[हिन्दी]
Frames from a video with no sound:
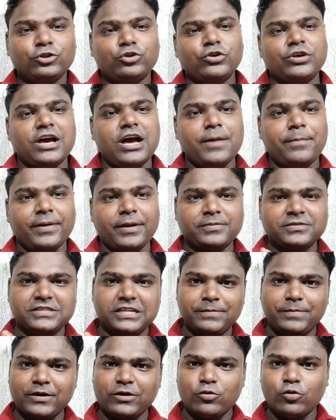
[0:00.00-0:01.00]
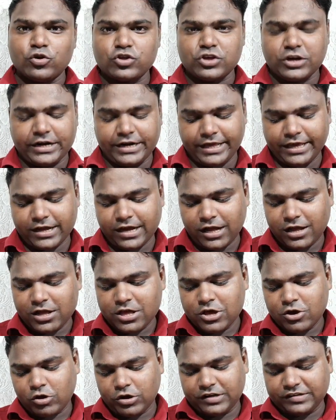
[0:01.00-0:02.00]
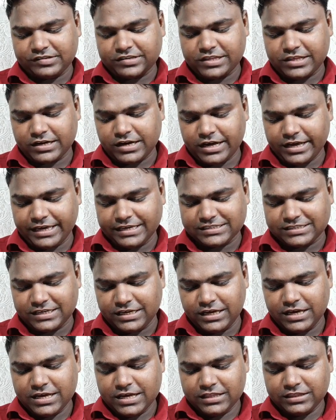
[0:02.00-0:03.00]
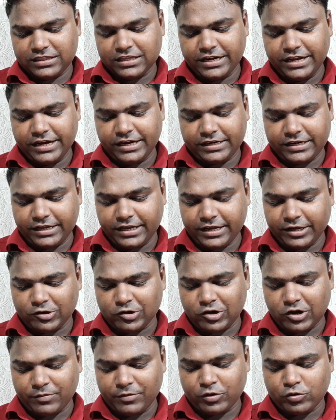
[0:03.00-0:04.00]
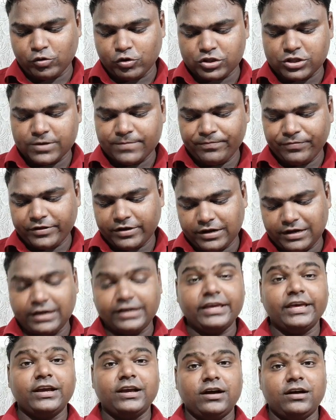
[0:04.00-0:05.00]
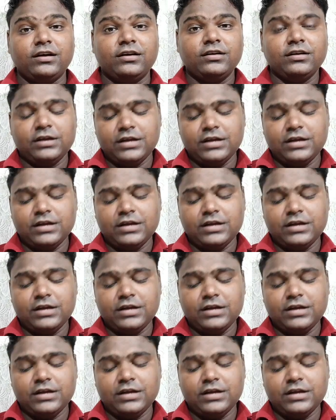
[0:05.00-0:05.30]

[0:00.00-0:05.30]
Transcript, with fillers: तो यहाँ पर स्लीपर कोच हटेगा और इसकी जगह एसी थ्री टीयर इकोनॉमी कोच लगेगा